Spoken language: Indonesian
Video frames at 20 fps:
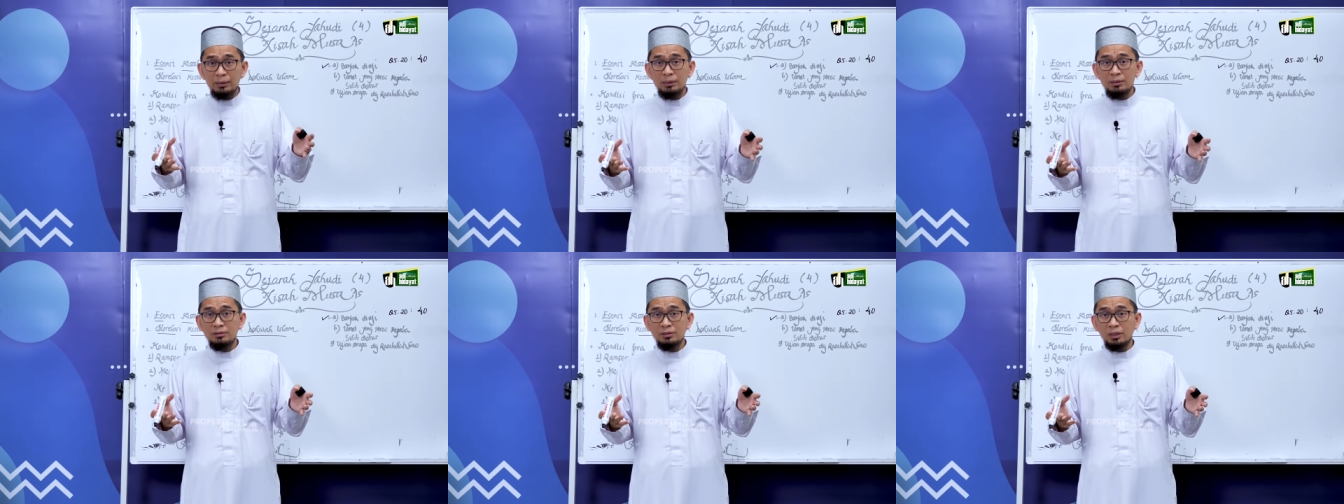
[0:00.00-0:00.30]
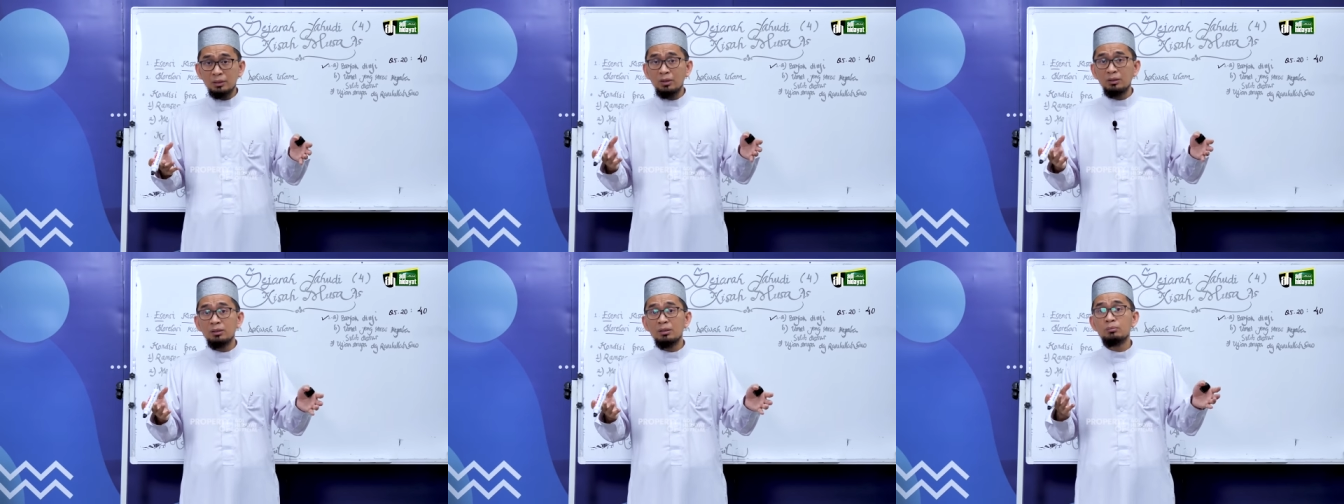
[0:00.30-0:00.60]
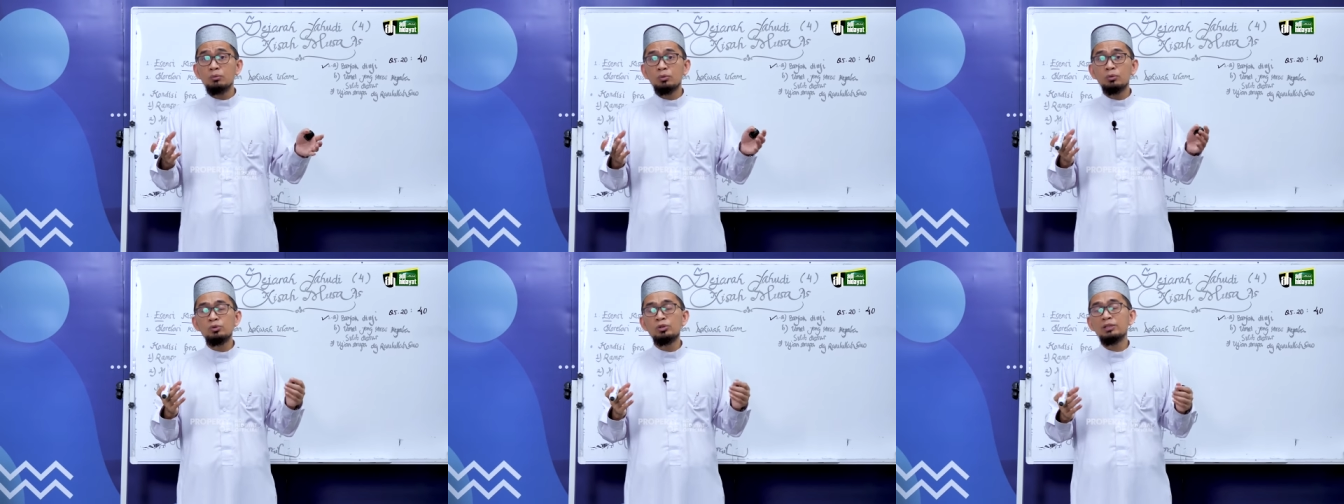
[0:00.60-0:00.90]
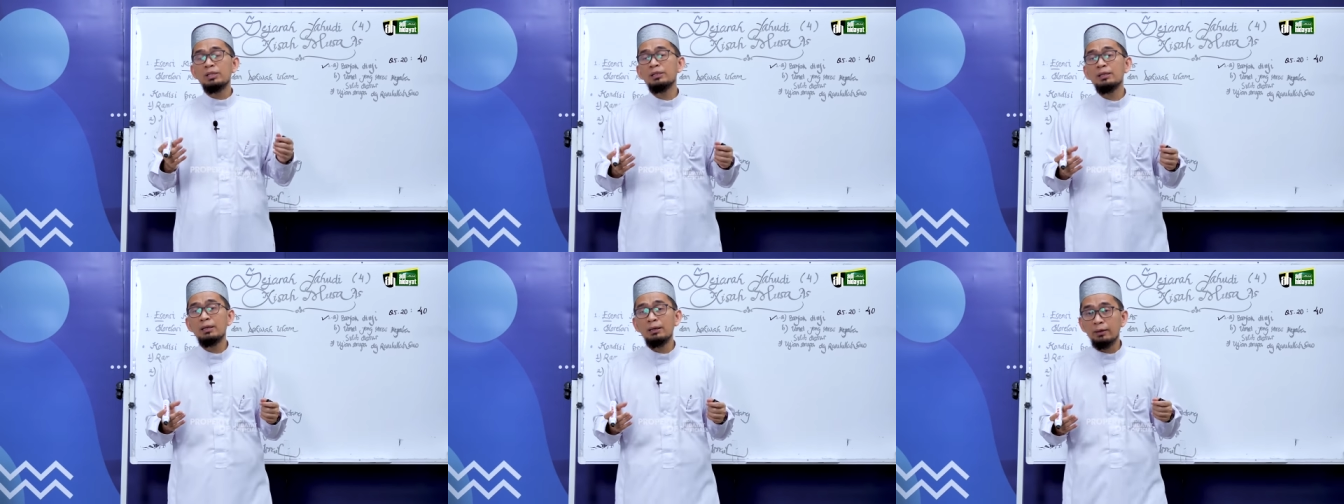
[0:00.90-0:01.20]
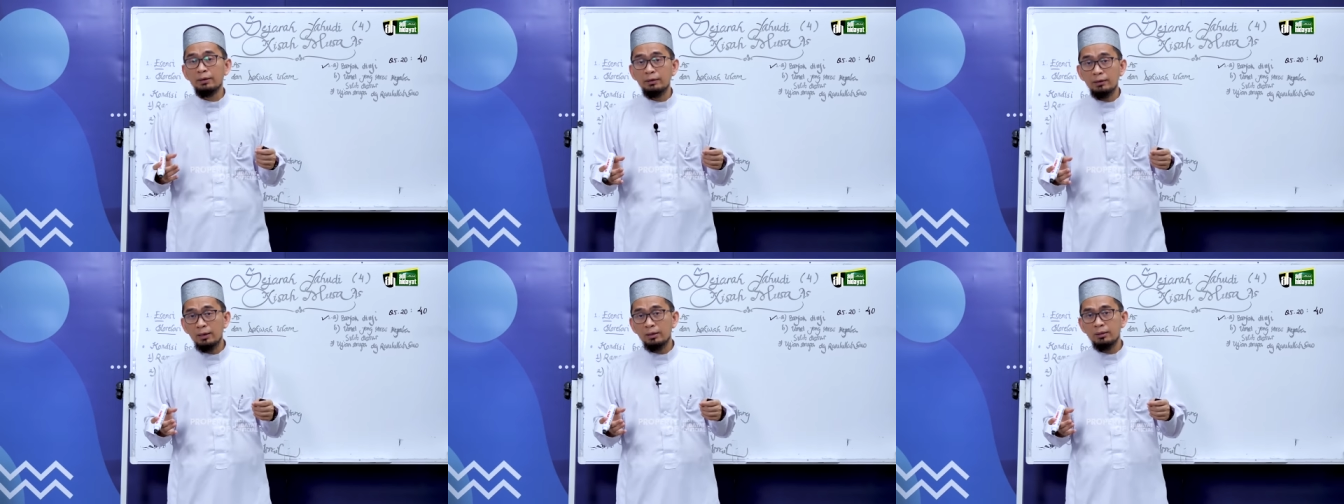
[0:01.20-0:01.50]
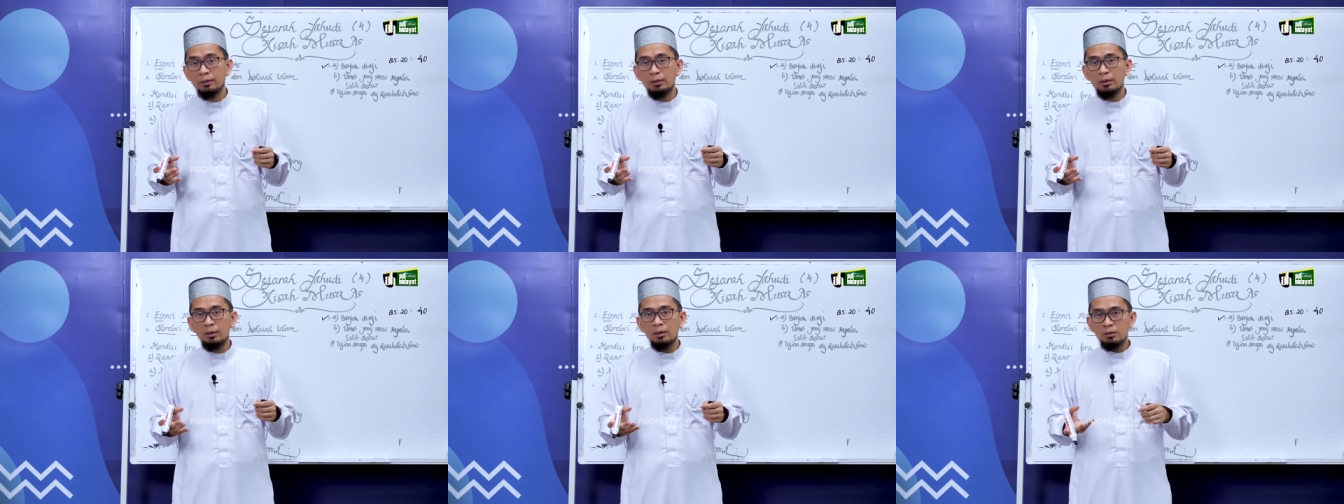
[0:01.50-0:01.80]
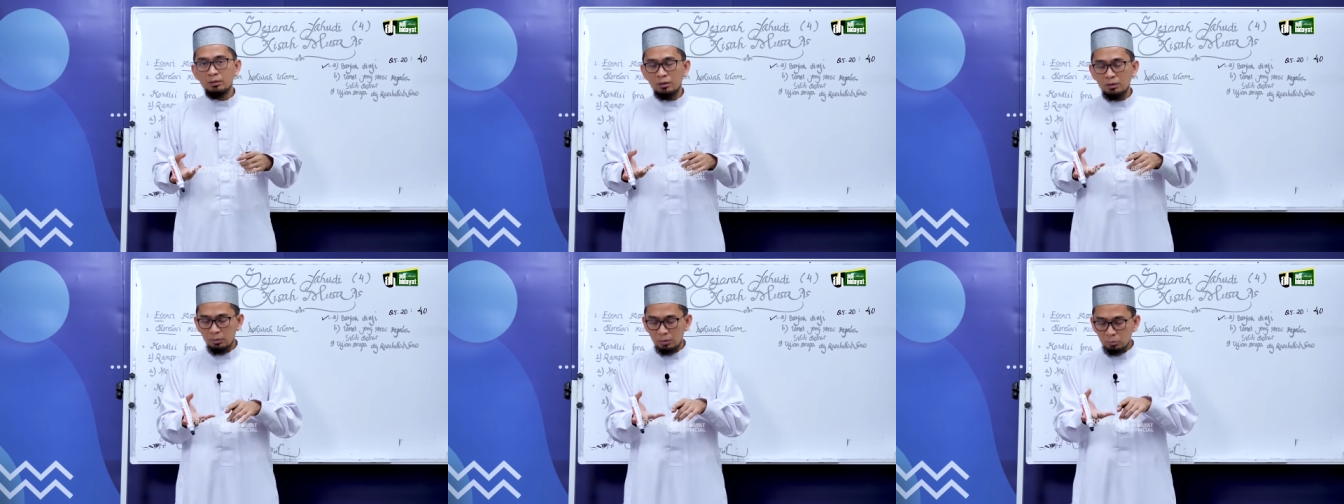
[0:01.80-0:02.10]
diincar dan dibunuh jika dia laki-laki
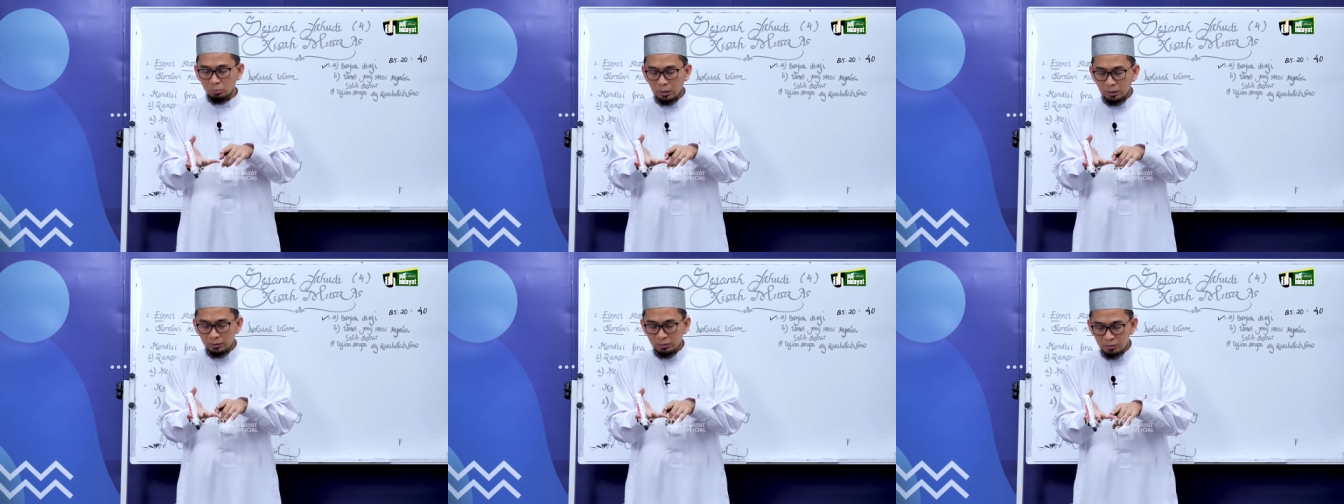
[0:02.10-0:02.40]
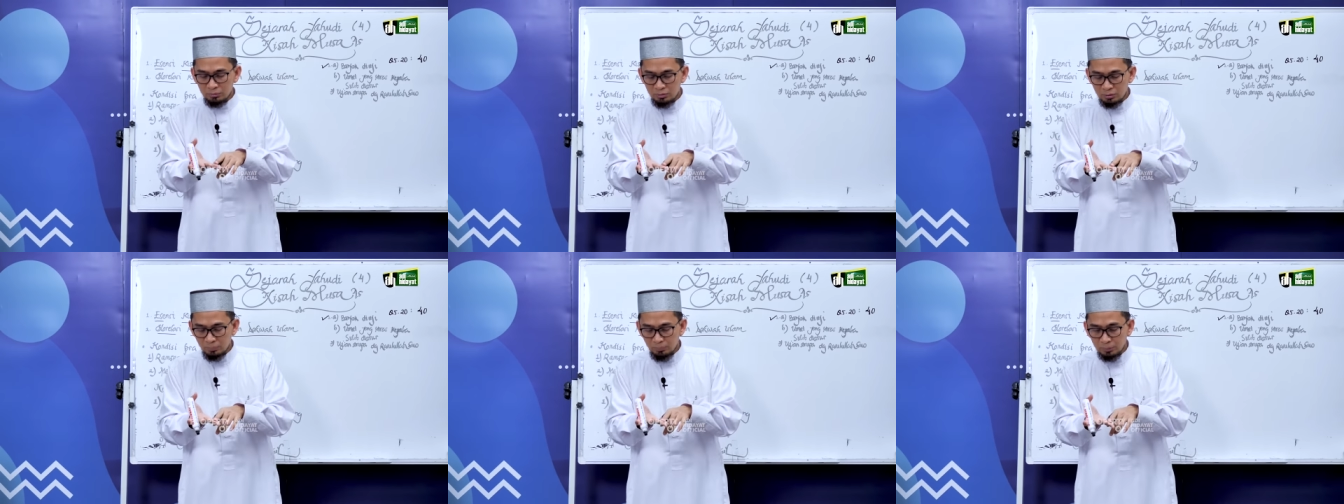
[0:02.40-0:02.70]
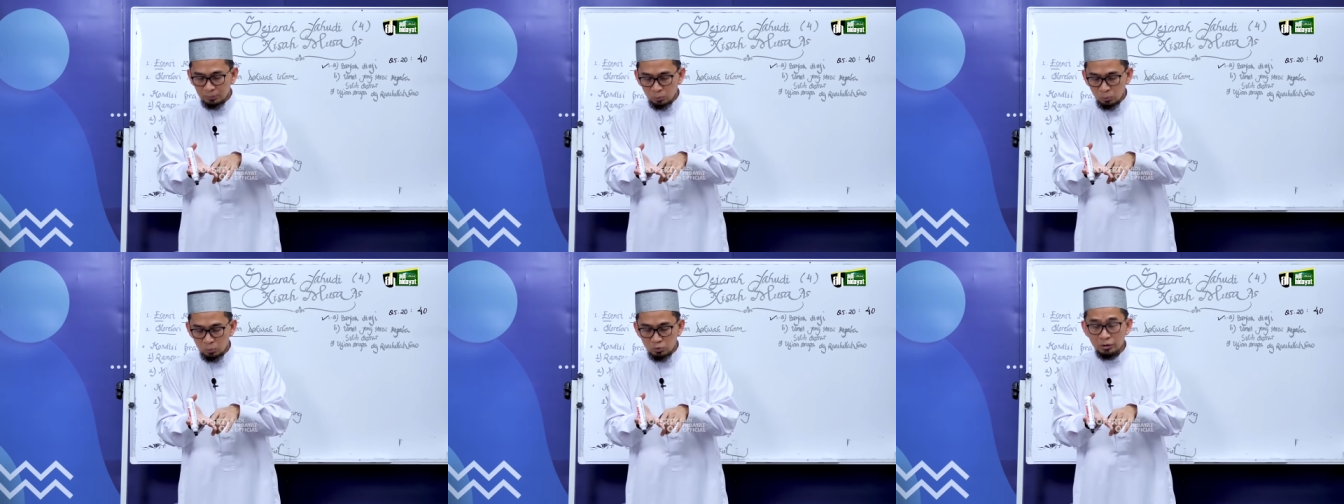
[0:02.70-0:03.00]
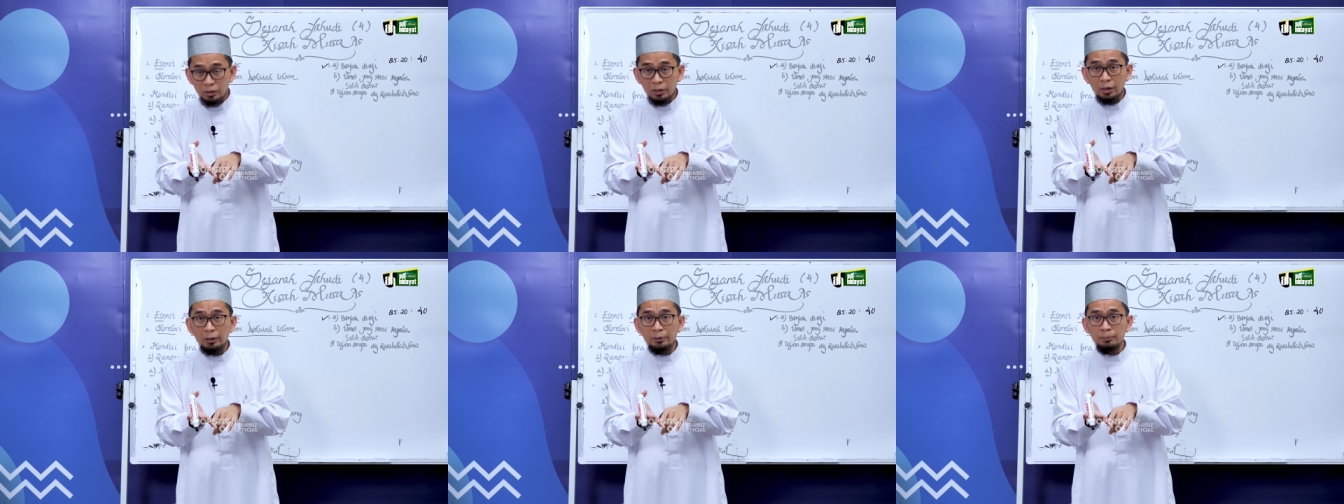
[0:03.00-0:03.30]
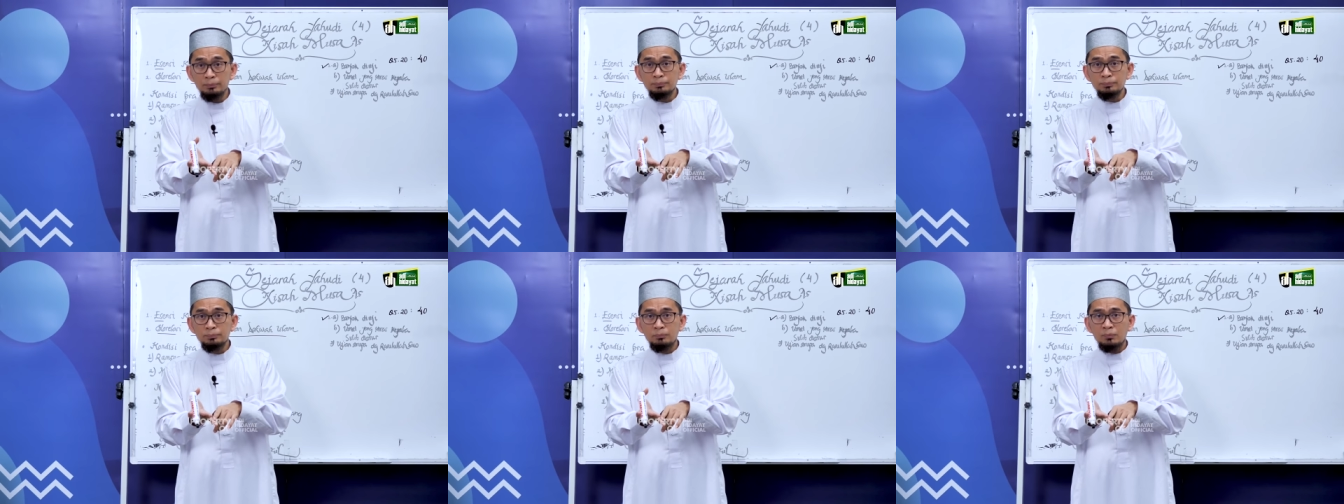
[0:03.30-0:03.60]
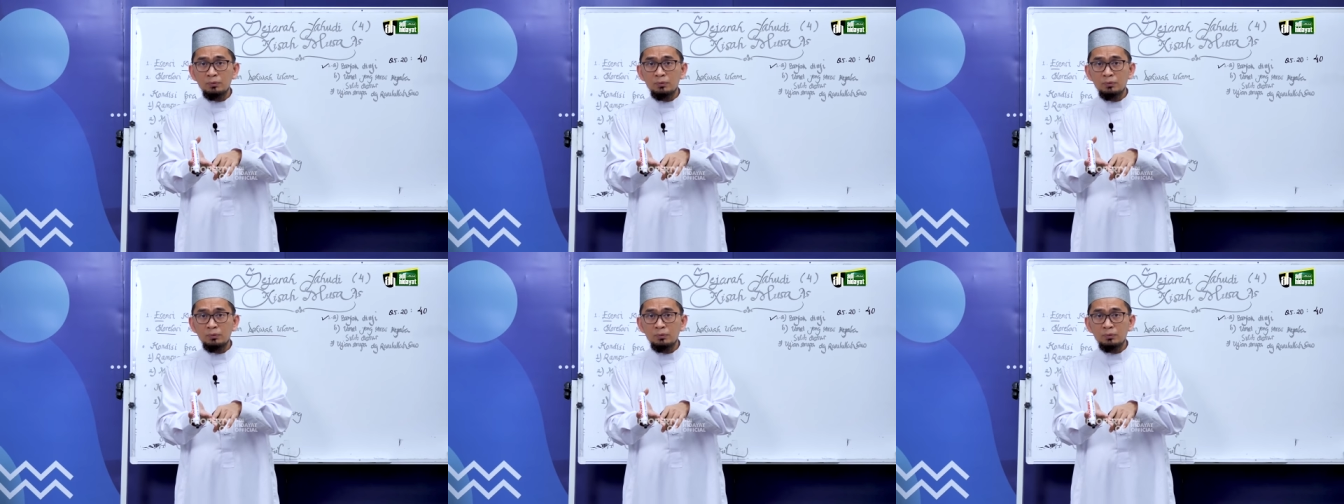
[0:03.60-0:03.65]
jadi baru lahir terdapat ujian